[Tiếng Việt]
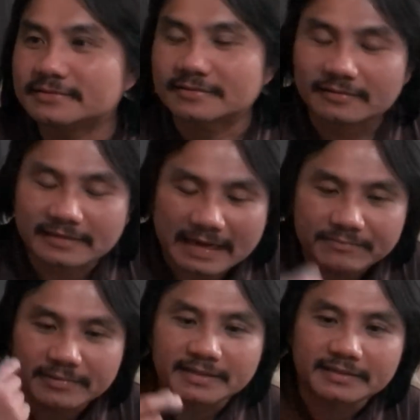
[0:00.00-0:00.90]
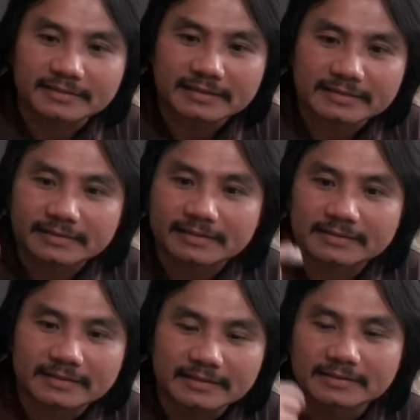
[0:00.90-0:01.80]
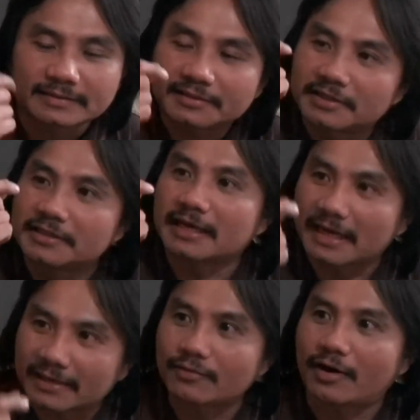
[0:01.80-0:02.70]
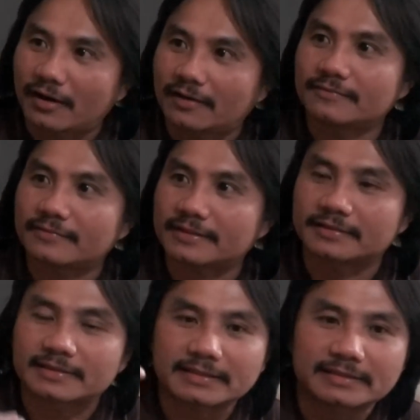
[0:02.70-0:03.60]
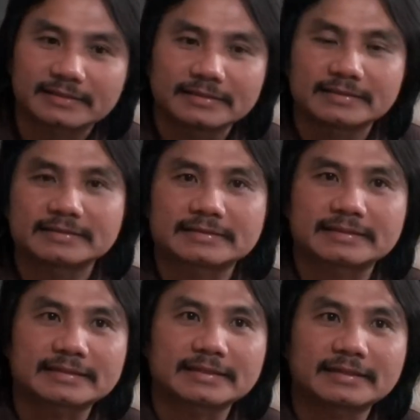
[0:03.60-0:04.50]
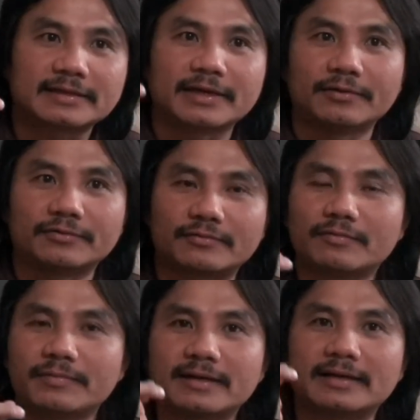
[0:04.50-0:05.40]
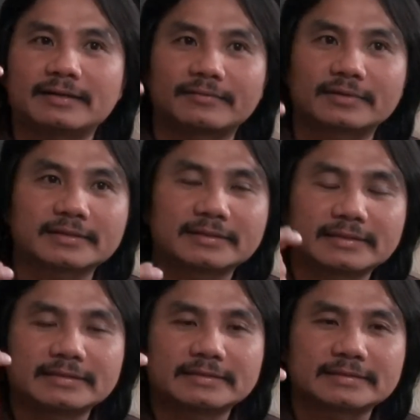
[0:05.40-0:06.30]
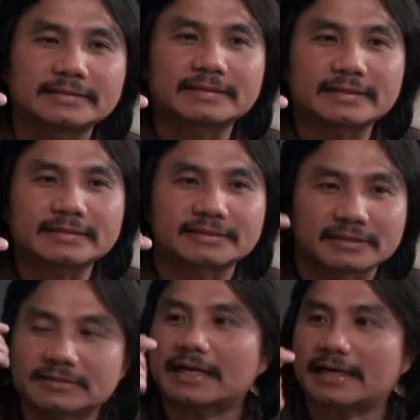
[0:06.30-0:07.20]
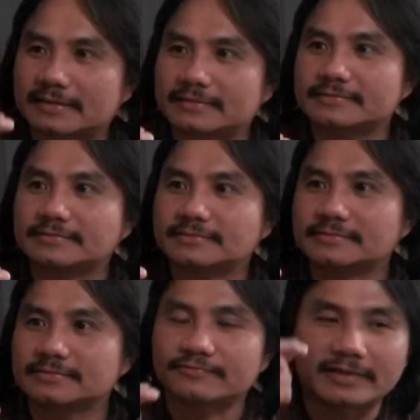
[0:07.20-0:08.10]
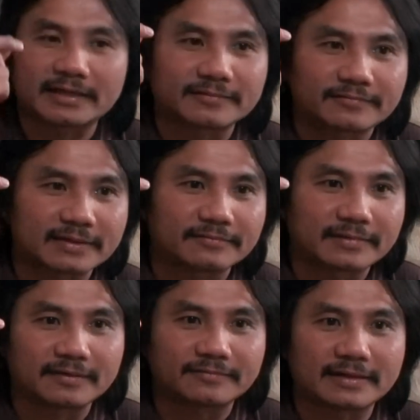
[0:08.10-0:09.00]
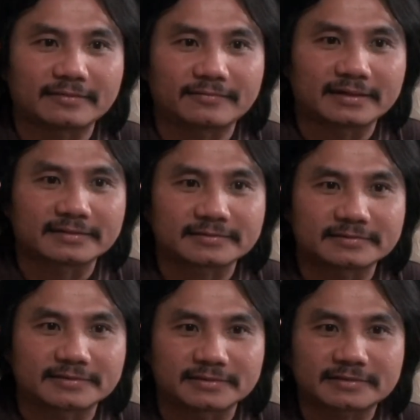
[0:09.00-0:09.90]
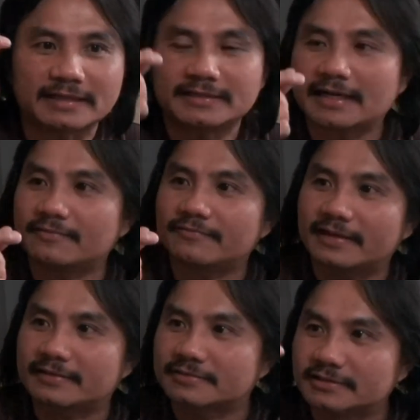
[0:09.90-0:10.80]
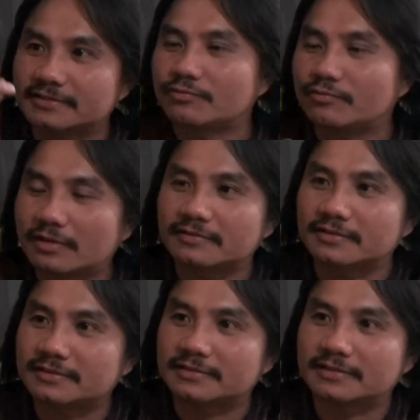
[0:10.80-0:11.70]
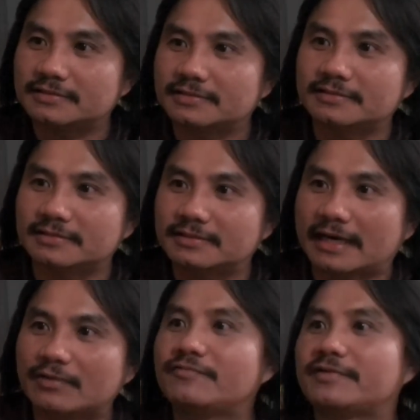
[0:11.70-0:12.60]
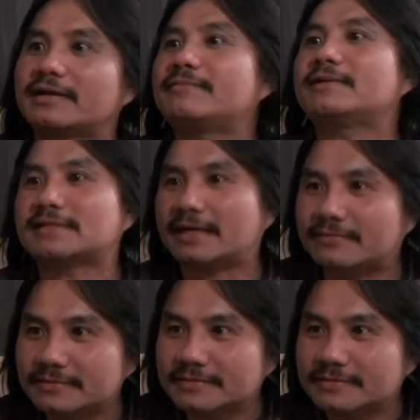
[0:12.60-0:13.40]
Tôi cảm nghĩ những cái, cái, cái những cái tinh thần của họ, và những cái cái cái, cái, cái điều tôi muốn biết là những cái những cái sự thật về về về về về sự tranh giành về giữa Trung Quốc, giữa giữa giữa giữa Hải quân Việt Nam ra sao.